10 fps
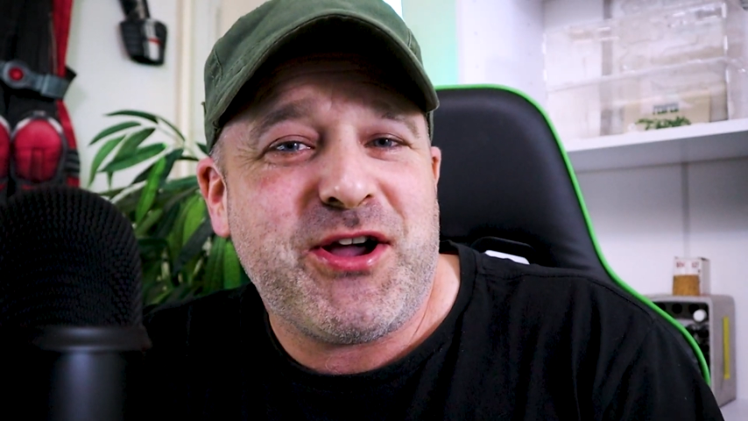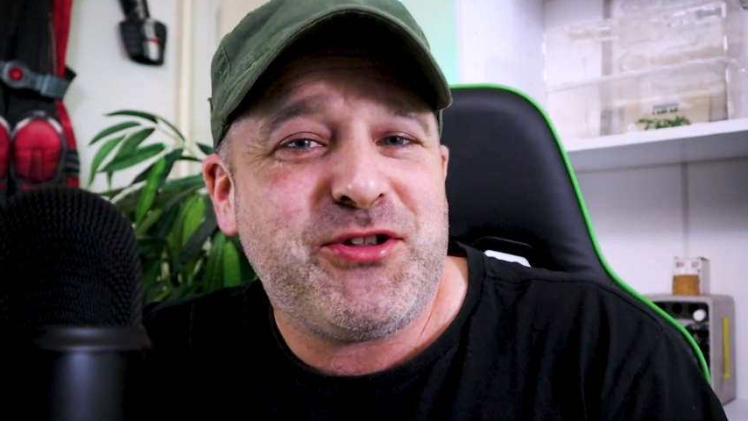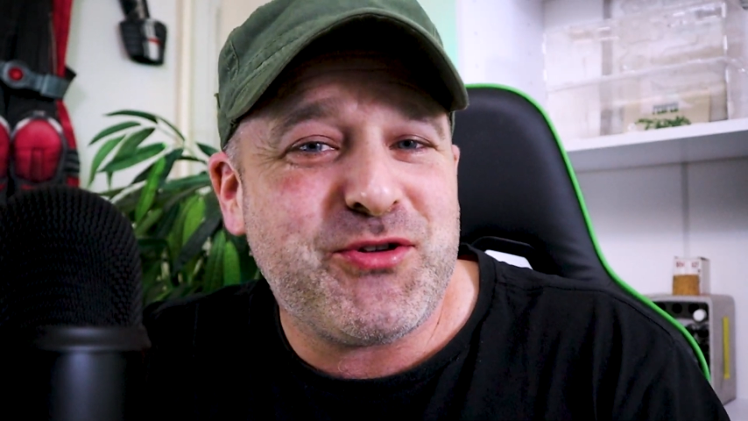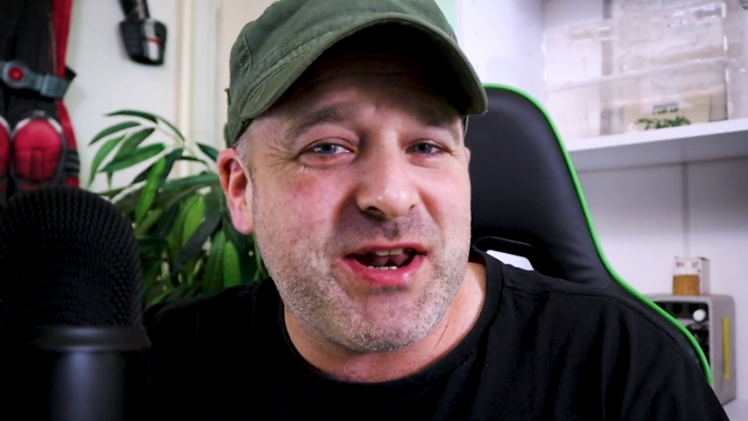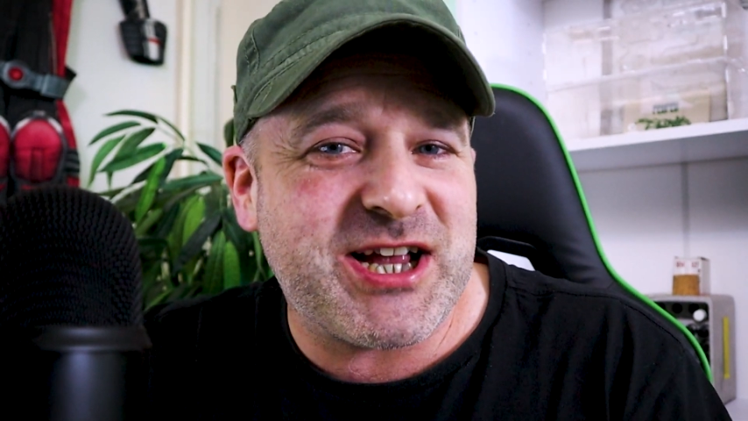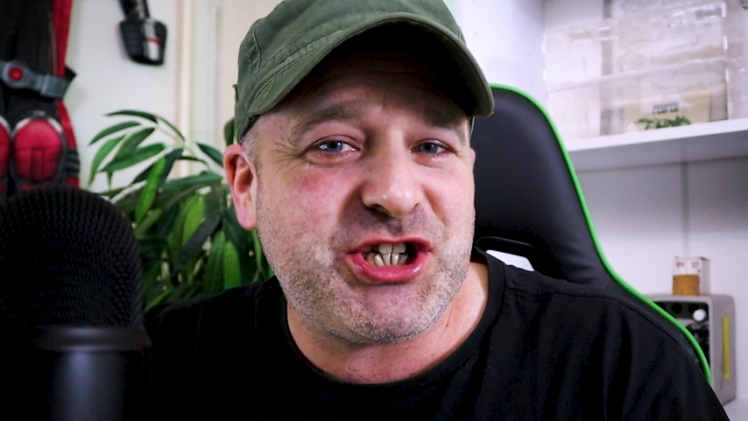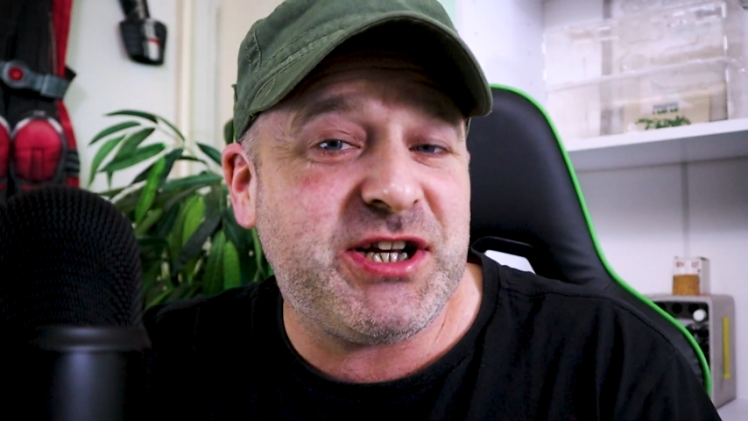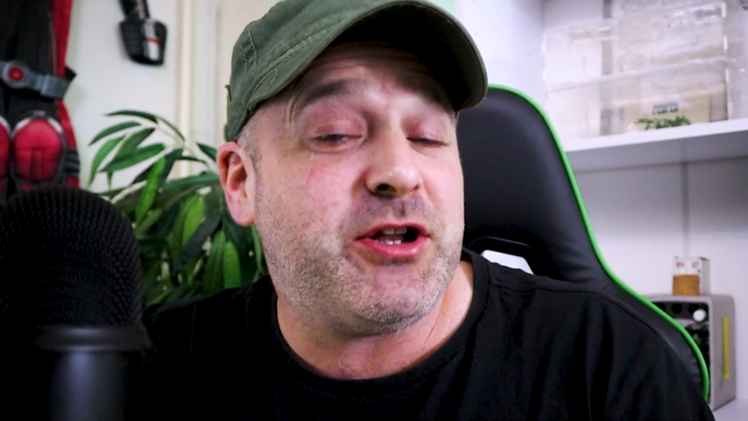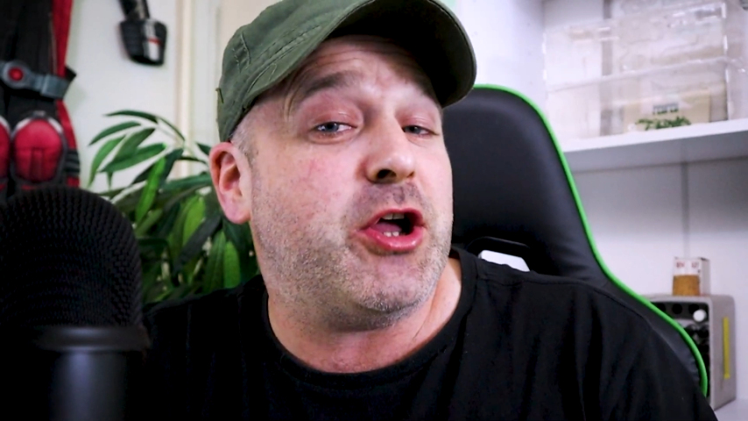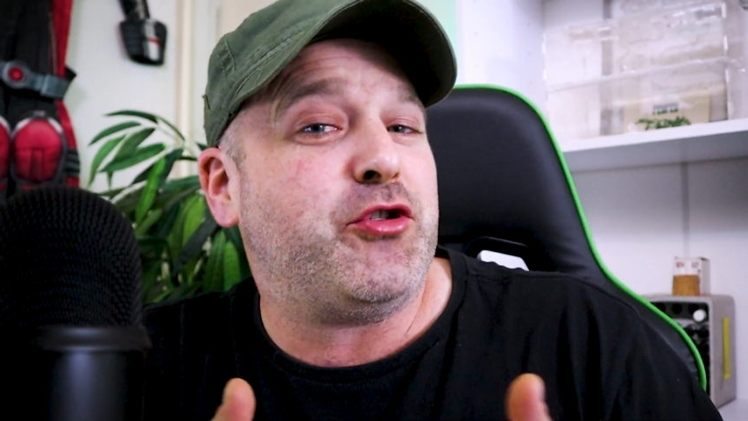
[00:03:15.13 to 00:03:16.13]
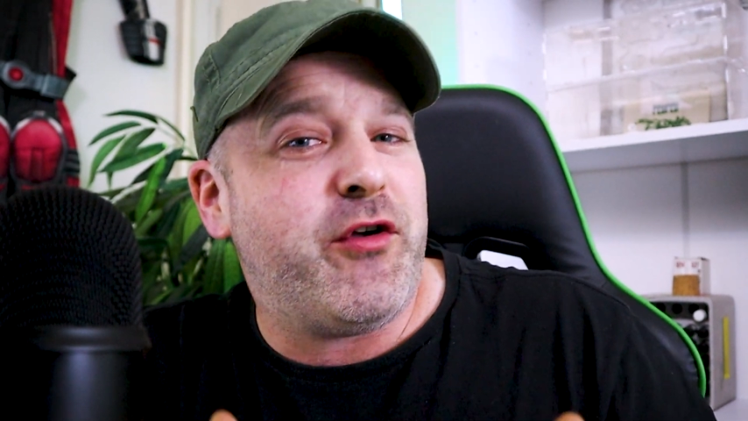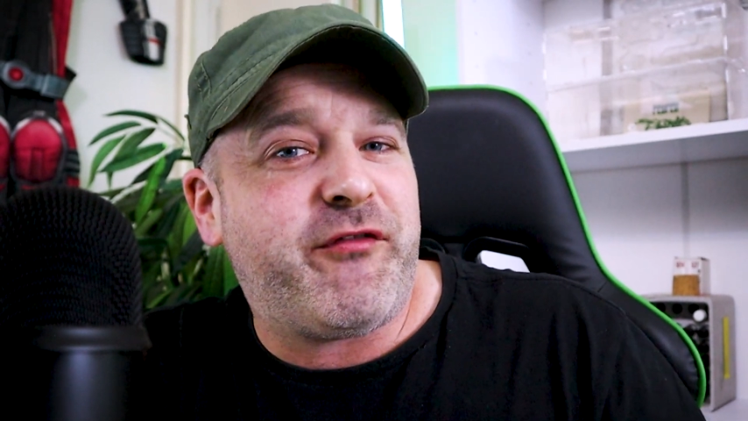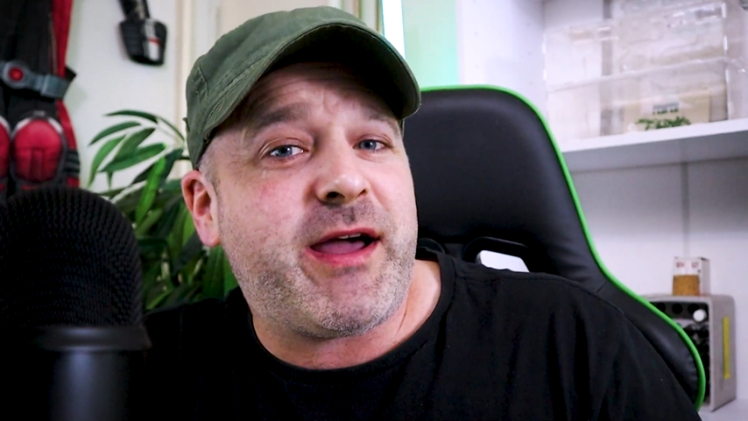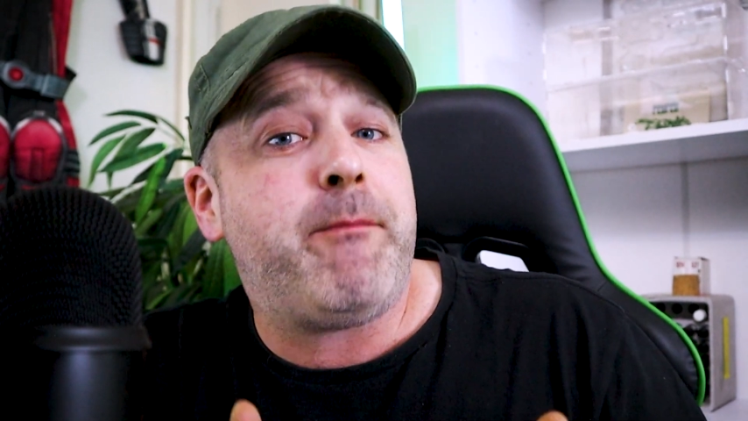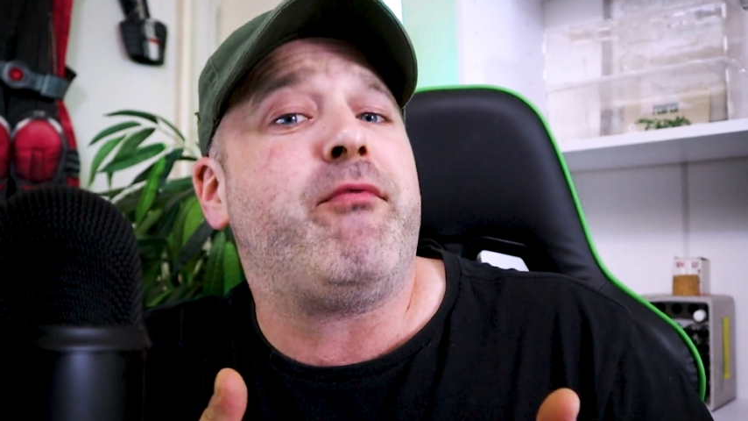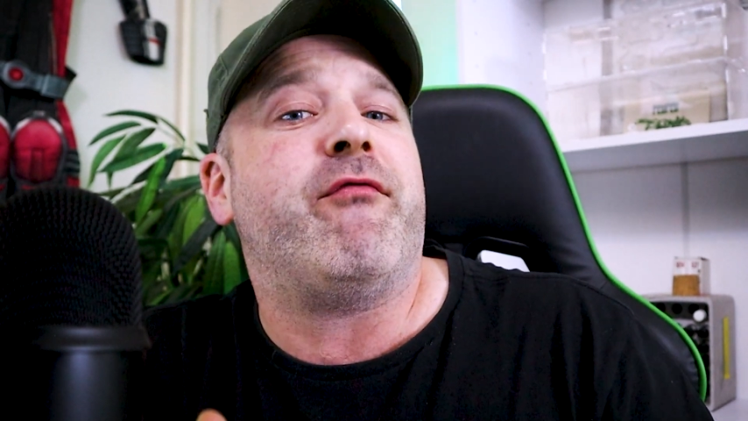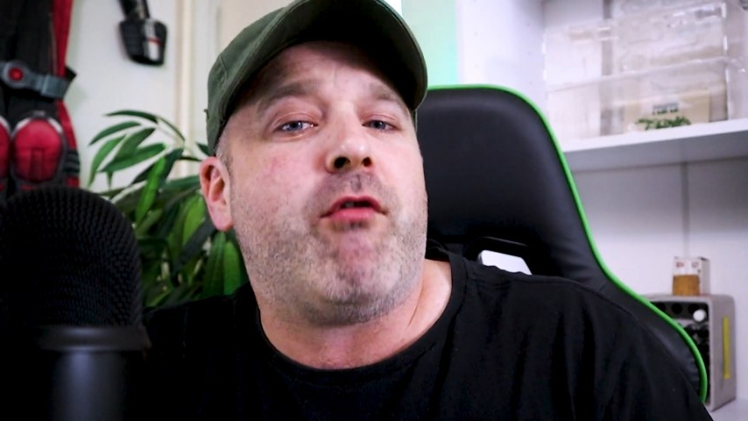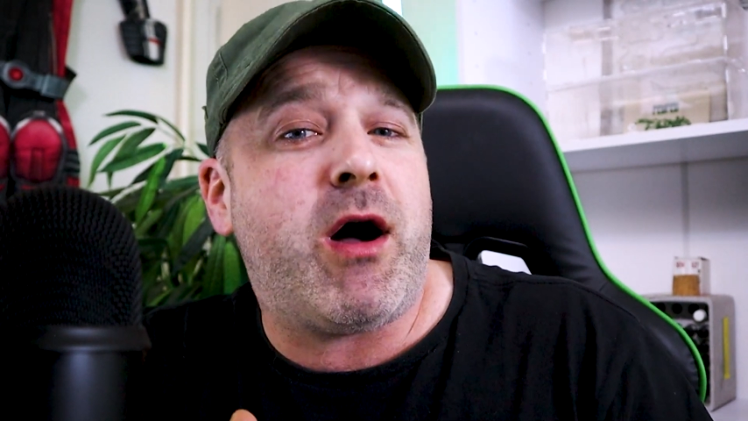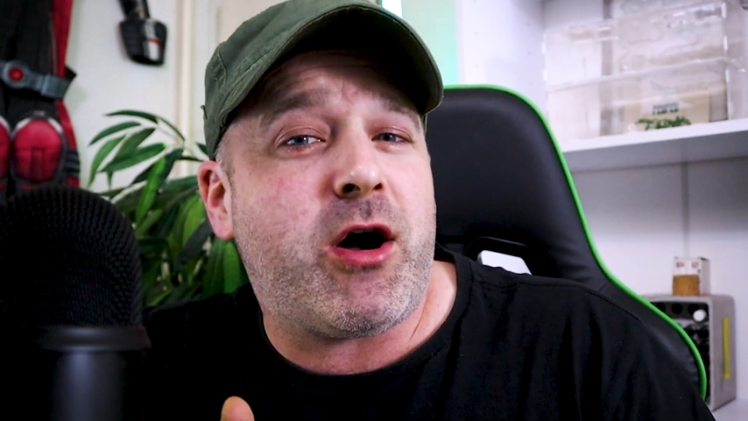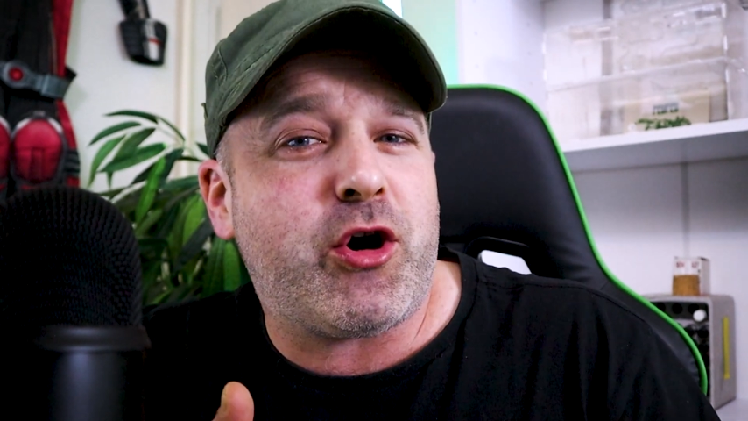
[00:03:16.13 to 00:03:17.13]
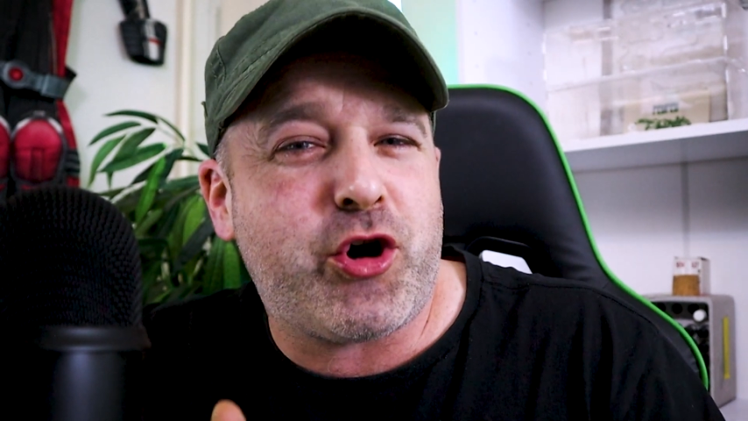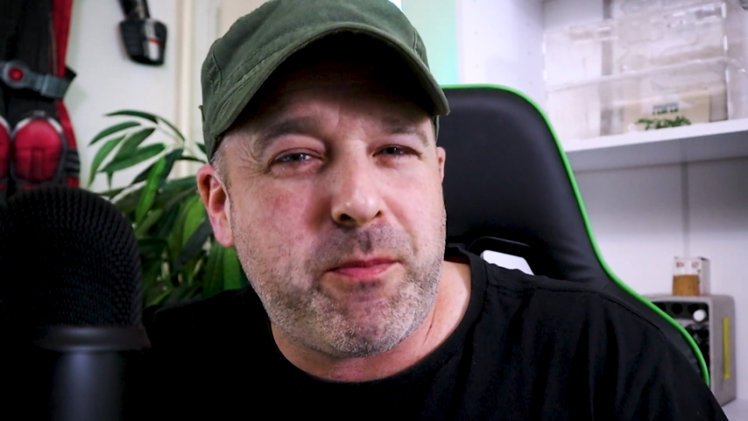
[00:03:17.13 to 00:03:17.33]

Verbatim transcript: de la Gine, devraient pouvoir